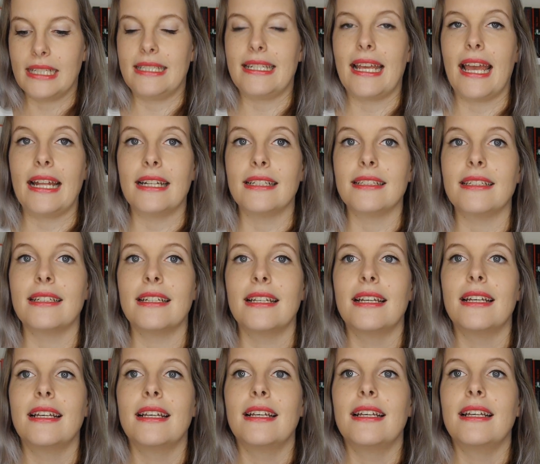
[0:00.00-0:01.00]
Denn
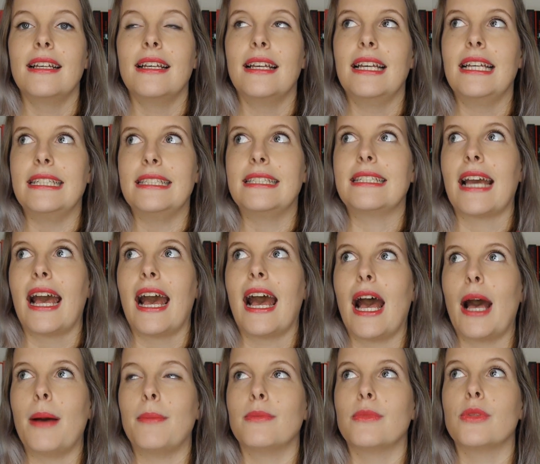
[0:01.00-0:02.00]
ich
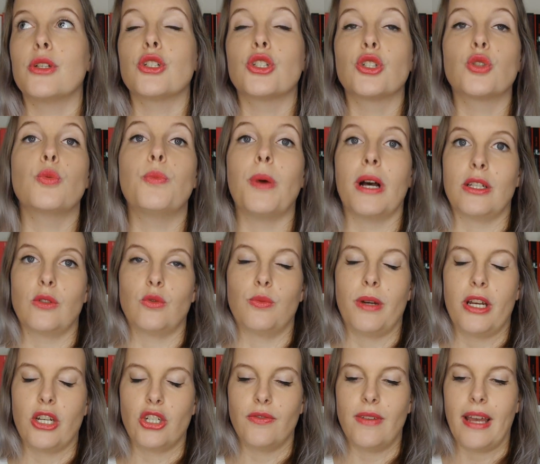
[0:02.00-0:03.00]
kam super,
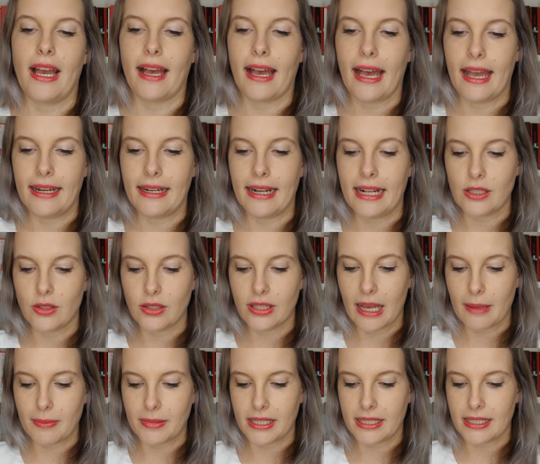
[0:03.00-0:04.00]
super schwer rein. Also
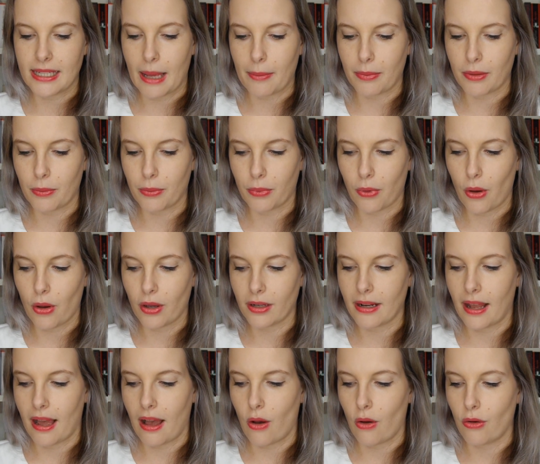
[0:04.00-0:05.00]
ich habe es jetzt
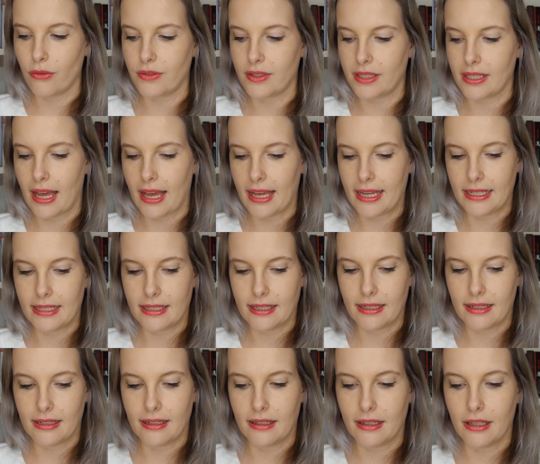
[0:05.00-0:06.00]
abgebrochen auf
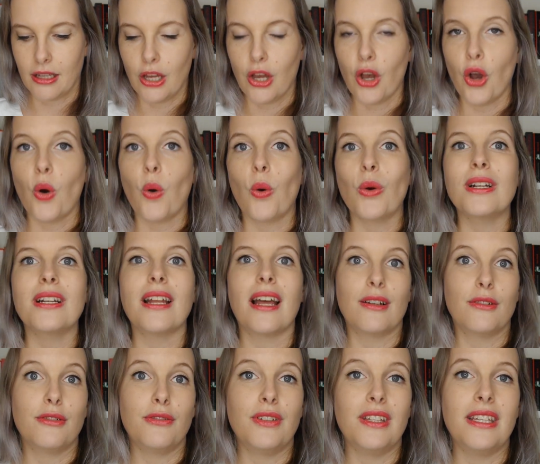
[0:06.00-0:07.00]
Seite
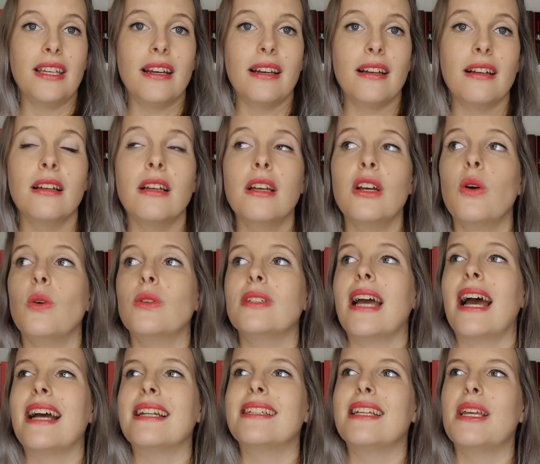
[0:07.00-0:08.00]
104
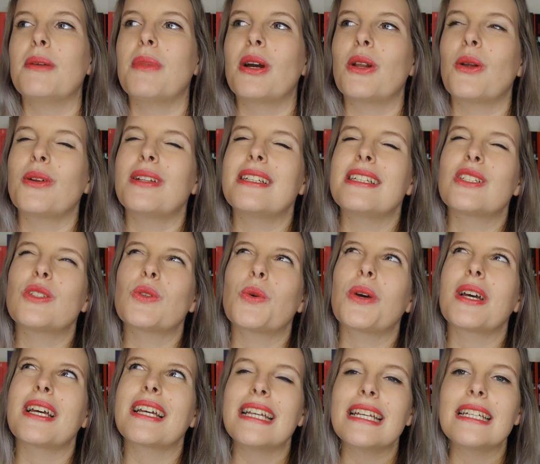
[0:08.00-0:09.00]
und hatte immer noch nicht
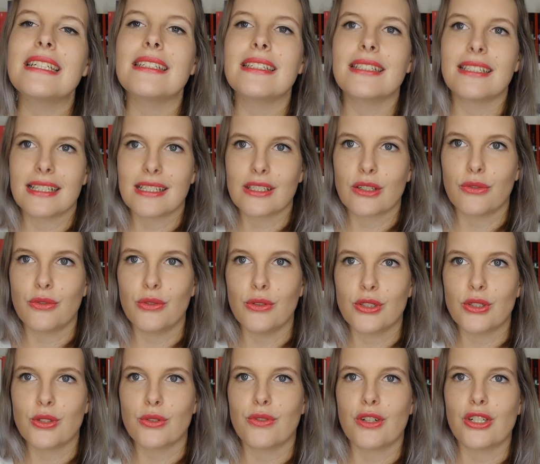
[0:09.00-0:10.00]
so richtig das
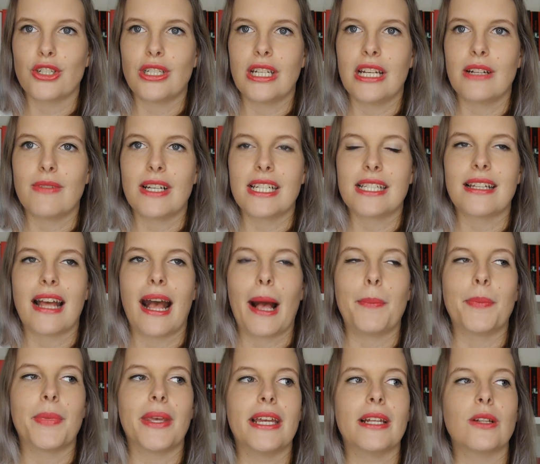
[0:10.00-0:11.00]
Gefühl zu verstehen, was da
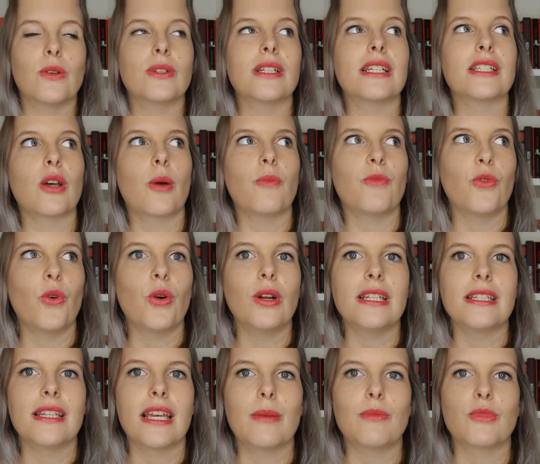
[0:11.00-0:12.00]
abgeht. Und das, obwohl
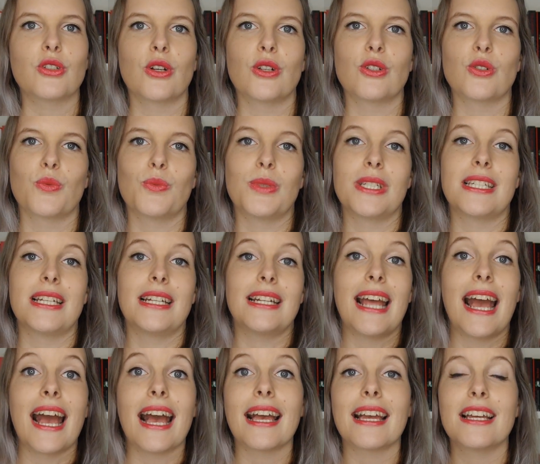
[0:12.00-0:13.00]
ich eben schon so ein bisschen
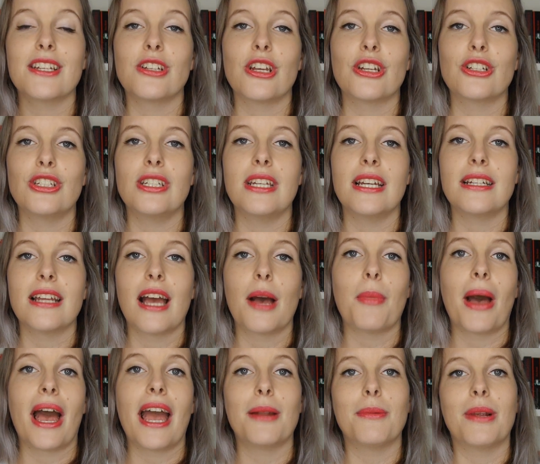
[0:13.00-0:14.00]
nachrecherchiert
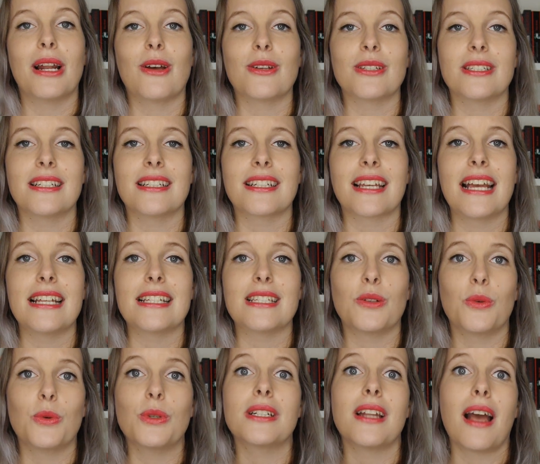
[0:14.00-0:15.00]
habe, einmal aus
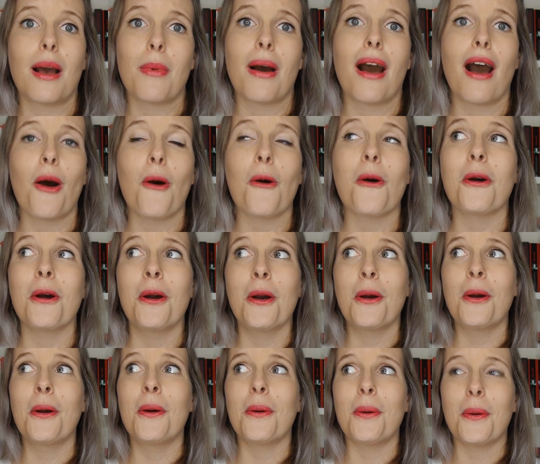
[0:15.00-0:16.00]
Interesse und aber auch,
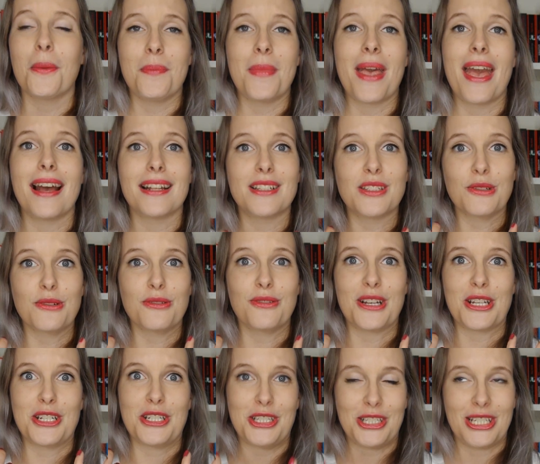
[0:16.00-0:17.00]
um mehr zu
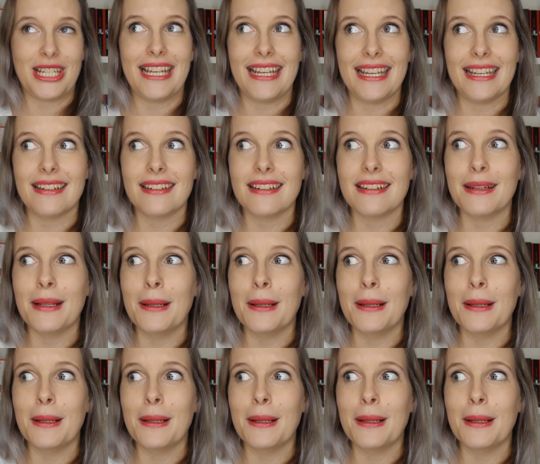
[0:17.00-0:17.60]
verstehen.